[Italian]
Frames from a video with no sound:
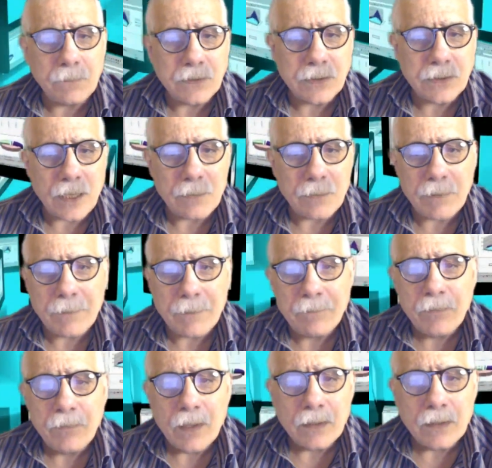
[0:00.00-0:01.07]
DPCM
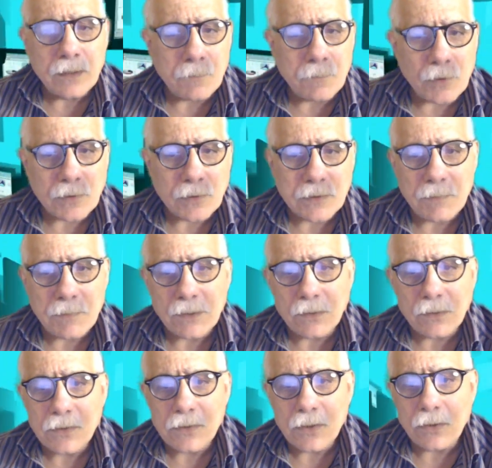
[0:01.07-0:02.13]
di prossima
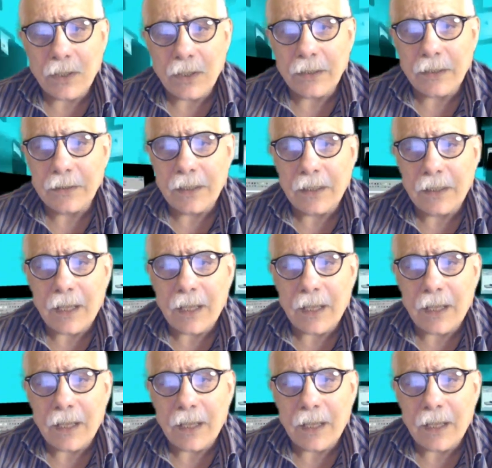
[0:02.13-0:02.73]
adozione